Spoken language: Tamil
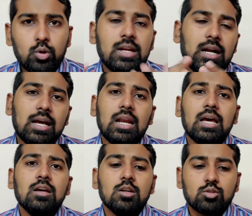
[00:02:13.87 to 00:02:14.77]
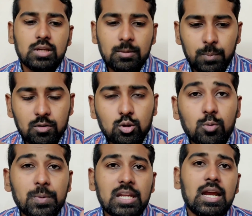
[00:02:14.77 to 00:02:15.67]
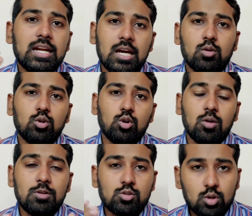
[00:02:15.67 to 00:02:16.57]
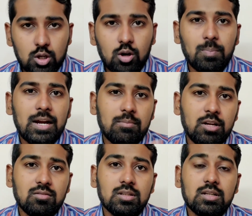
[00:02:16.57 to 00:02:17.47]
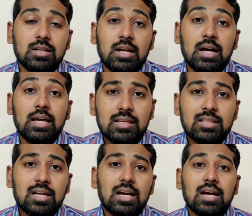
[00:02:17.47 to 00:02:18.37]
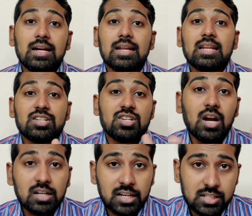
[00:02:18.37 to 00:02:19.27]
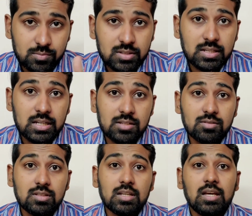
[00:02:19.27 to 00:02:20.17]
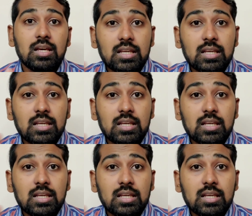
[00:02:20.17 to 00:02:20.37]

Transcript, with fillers: உயிரிழக்கலை ஸோ இப்போ வந்து ஒரு பெரிய அடியாக கொடுக்கணும் அப்படின்னு சொல்லிட்டு அவங்க பிளான் பண்ணி வந்துட்டு இருக்கிறாங்க இதற்காக நிறையா ஷார்ட் ரேஞ்ச் மிசைல்ஸை வந்துட்டு